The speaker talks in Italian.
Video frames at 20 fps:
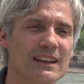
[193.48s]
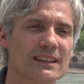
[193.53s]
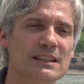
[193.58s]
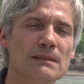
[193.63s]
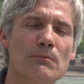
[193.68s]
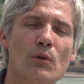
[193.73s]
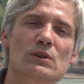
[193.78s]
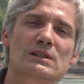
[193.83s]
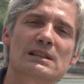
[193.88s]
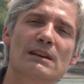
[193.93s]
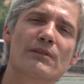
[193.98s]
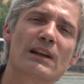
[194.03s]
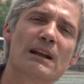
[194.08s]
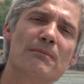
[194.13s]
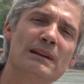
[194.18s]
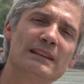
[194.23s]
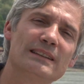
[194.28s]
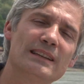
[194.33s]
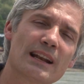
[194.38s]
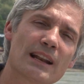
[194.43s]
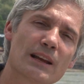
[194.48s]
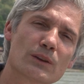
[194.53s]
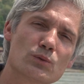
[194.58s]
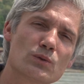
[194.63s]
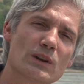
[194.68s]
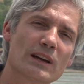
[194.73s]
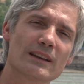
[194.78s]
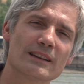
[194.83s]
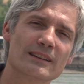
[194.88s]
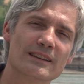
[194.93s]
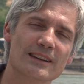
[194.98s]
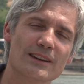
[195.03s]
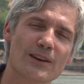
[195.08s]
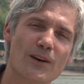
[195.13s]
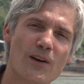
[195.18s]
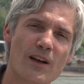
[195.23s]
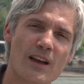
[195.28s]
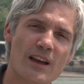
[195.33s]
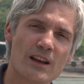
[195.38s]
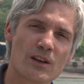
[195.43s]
dimostra veramente la natura di Dio,